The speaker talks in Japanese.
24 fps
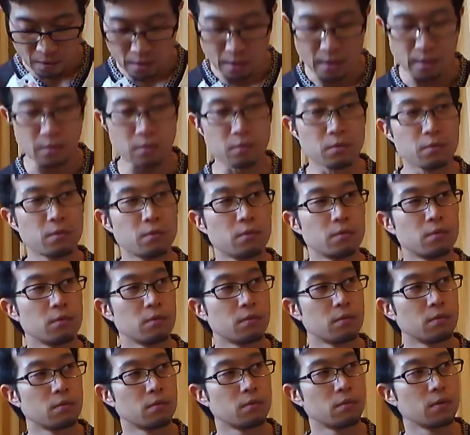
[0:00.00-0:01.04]
あ
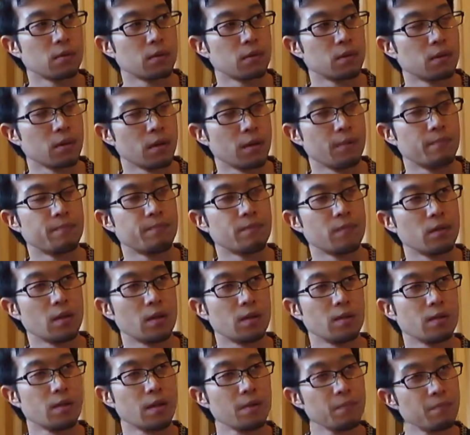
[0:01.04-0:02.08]
のー、ですね、
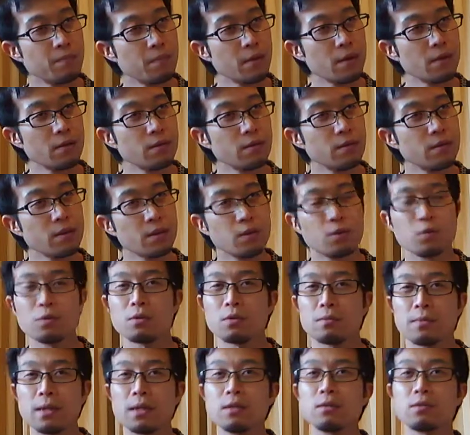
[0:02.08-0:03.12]
シャーペンじゃちょっ
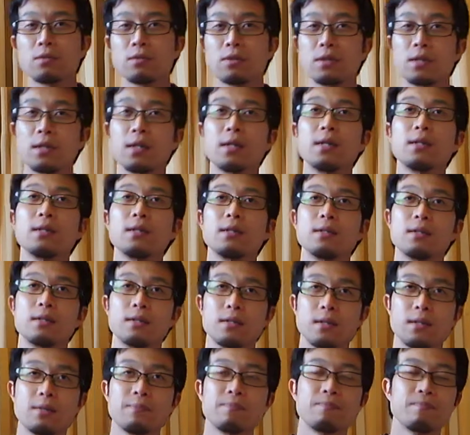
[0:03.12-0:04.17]
と満足してなかったんです
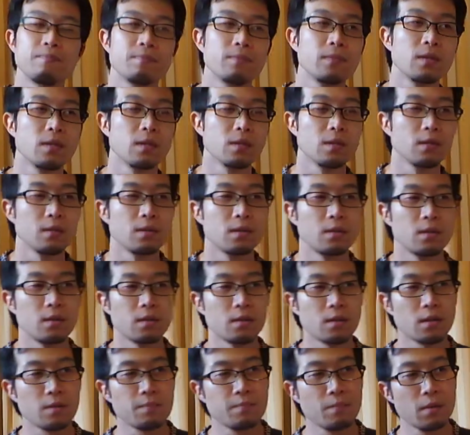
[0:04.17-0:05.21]
ね。で
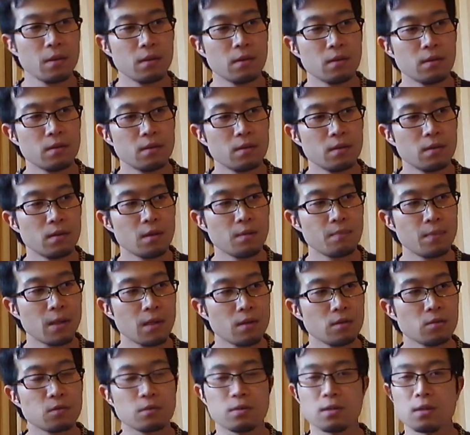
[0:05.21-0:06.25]
シャーペンで満
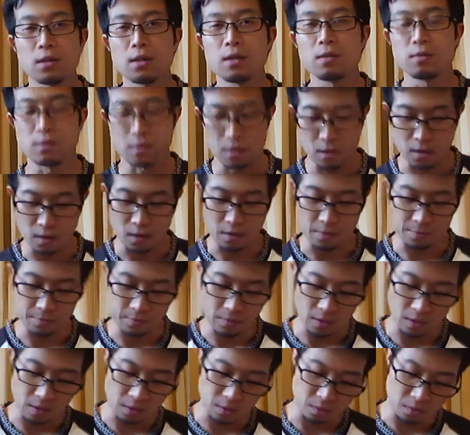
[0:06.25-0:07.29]
足してなくて、
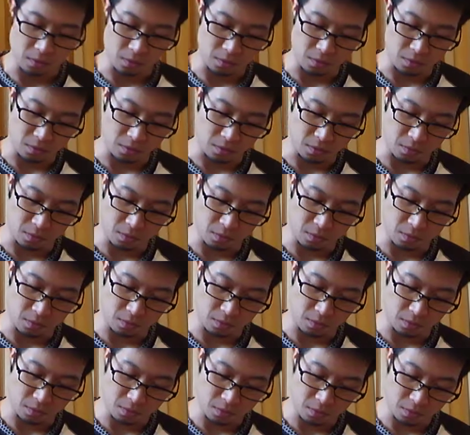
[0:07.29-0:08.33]
あ
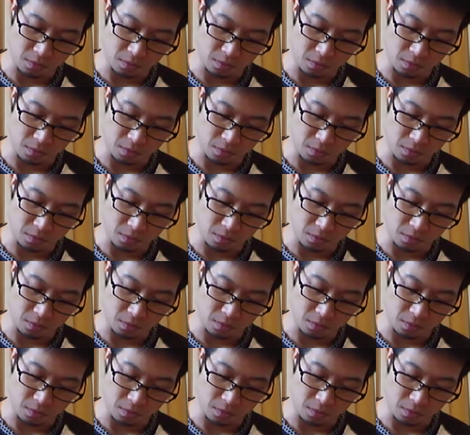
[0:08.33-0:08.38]
のー、